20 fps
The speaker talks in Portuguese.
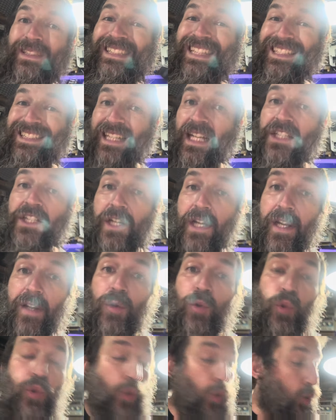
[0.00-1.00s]
17
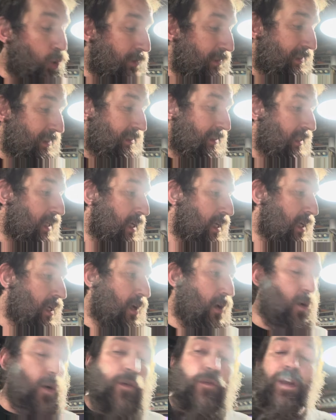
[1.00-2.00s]
euros.
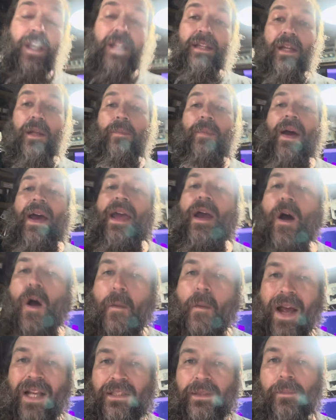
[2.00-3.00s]
Convertendo para real
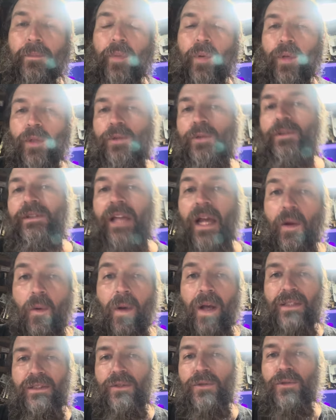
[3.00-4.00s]
mais imposto, sai
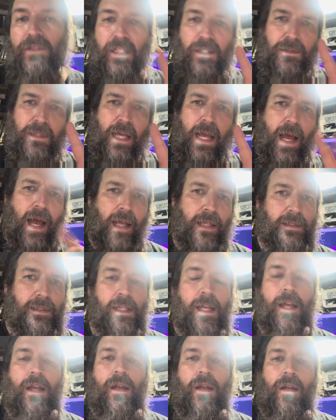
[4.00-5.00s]
quase 200 reais
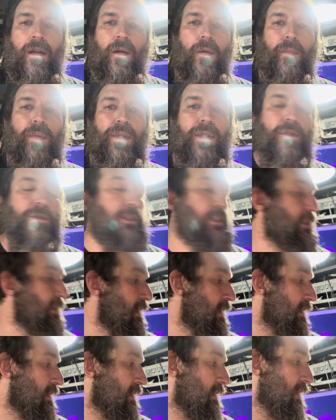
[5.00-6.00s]
um botãozinho
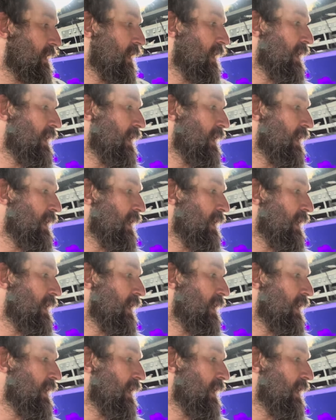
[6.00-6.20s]
desse.